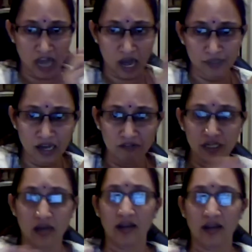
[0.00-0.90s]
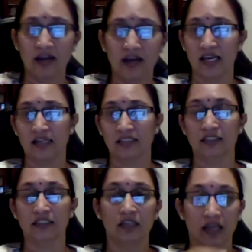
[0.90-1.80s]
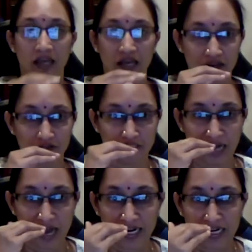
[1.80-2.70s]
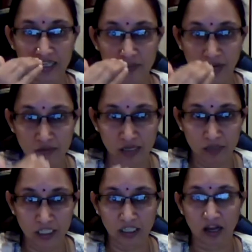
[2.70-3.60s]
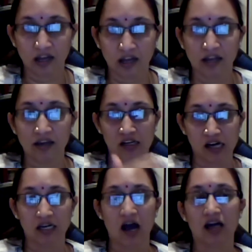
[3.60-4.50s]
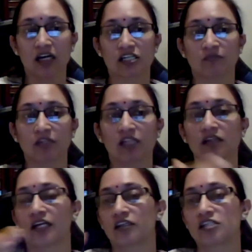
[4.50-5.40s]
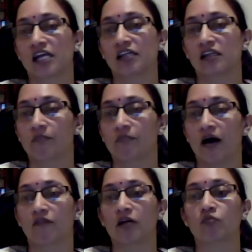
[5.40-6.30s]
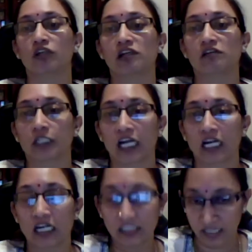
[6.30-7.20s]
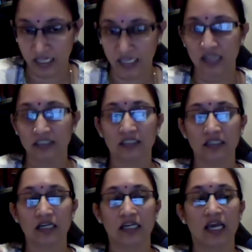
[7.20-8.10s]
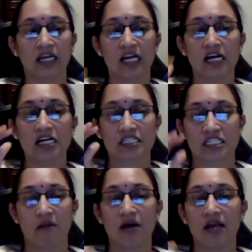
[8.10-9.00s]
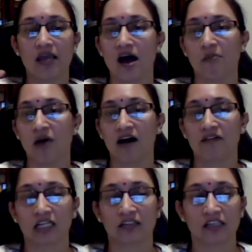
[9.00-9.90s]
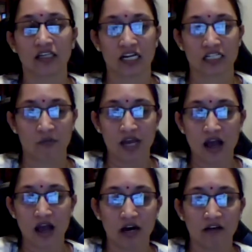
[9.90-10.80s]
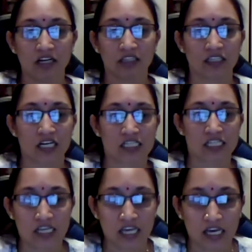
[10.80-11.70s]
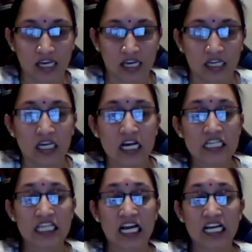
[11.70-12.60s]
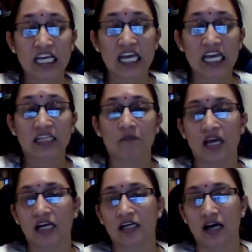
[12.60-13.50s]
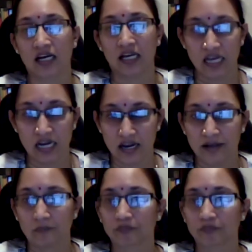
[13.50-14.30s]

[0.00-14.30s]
அபிதாவினால கிடையாது எனக்கு வந்து டைரக்டா பிரைமரி மீனிங்னால எனக்கு கங்காங்கிற இருந்து சைத்தியம் பாவனம் முதலிய விஷயங்கள் தெரியாது ஏன்னா சமய அபாவாத்துங்கிற சமயாபாவாத்துங்கிறச்சு இங்க சங்கேதம் எனக்கு அங்க இல்ல